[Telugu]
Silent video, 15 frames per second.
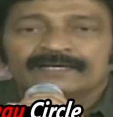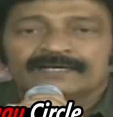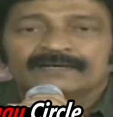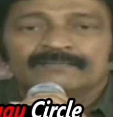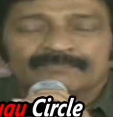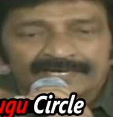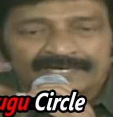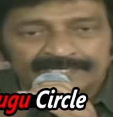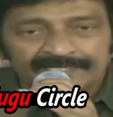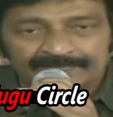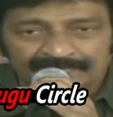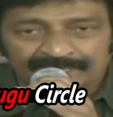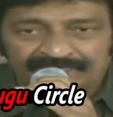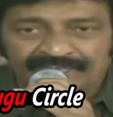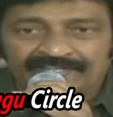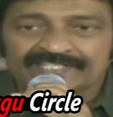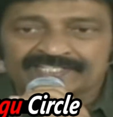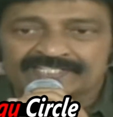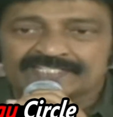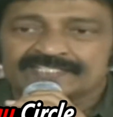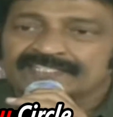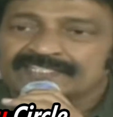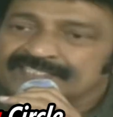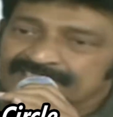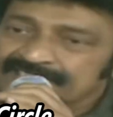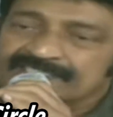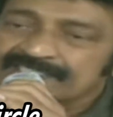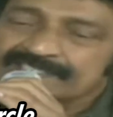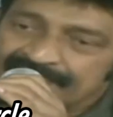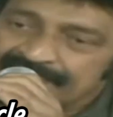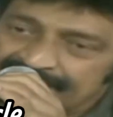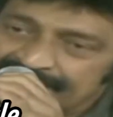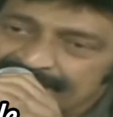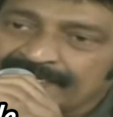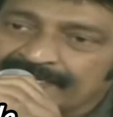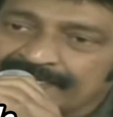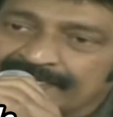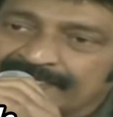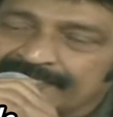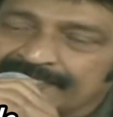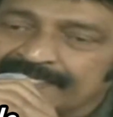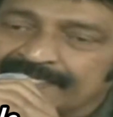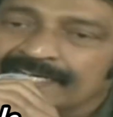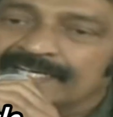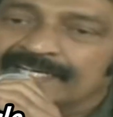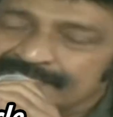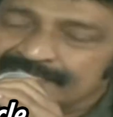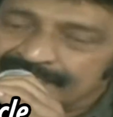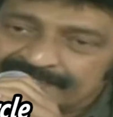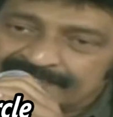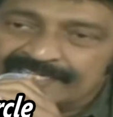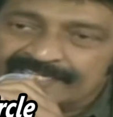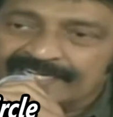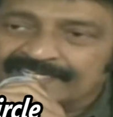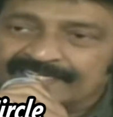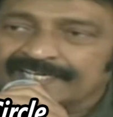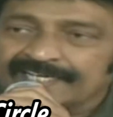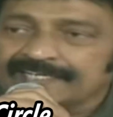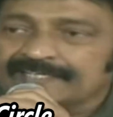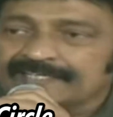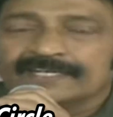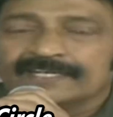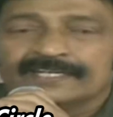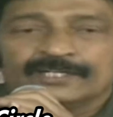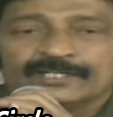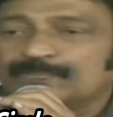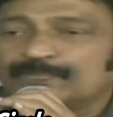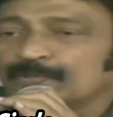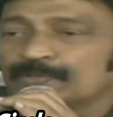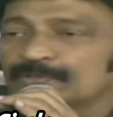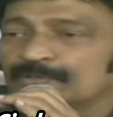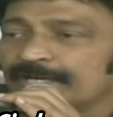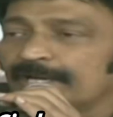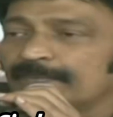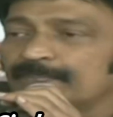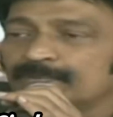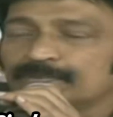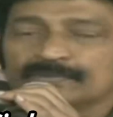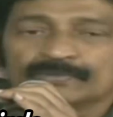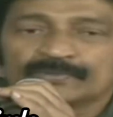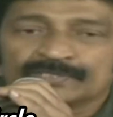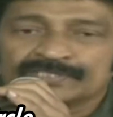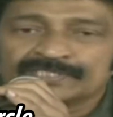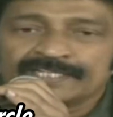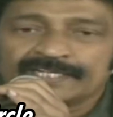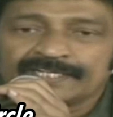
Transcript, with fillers: మై ప్రిఫరెన్స్ ఈస్ జగన్ గారండి ఎందుకంటే ఇప్పుడు రేపు వచ్చే